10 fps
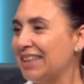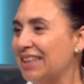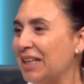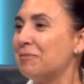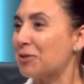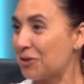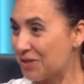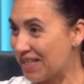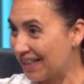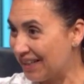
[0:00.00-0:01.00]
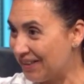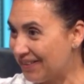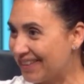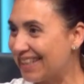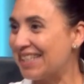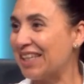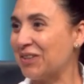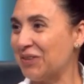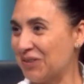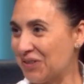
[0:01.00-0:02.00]
y la hemos conseguido, está
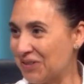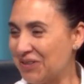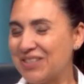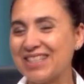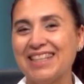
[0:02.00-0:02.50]
con nosotros